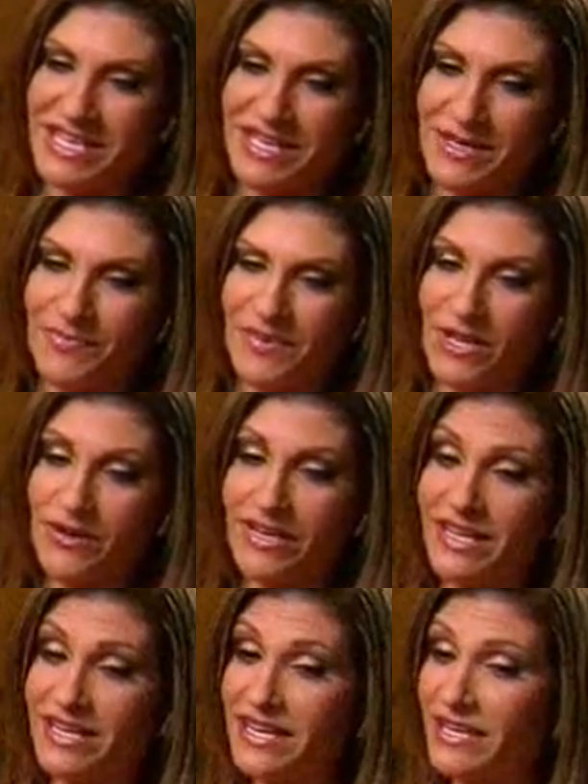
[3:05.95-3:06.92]
Eh, quiero
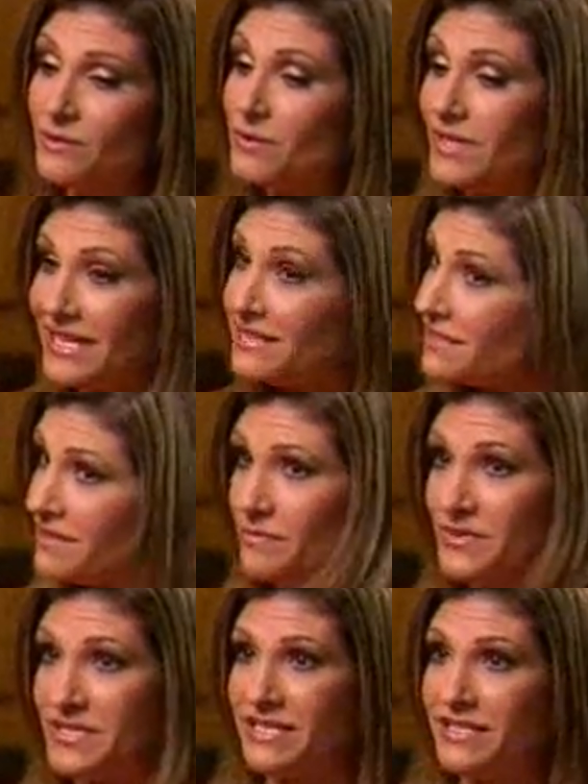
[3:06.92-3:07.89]
aclarar algo antes de
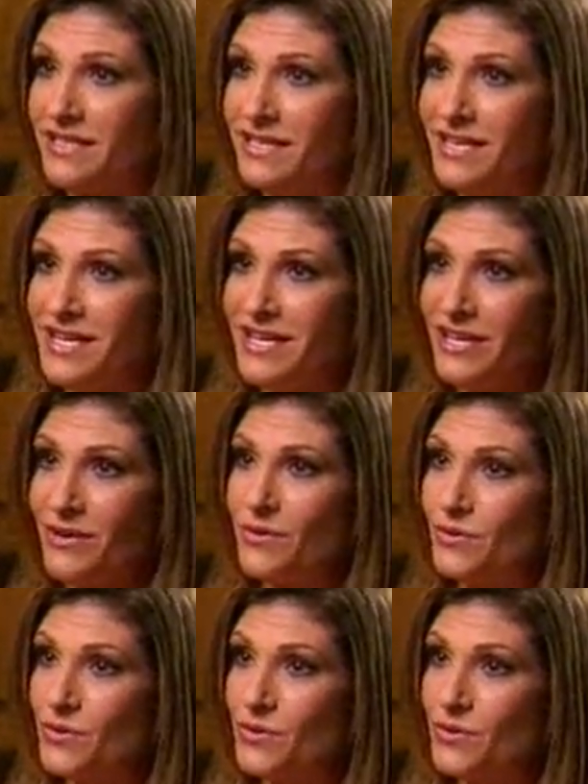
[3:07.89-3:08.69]
empezar, que nos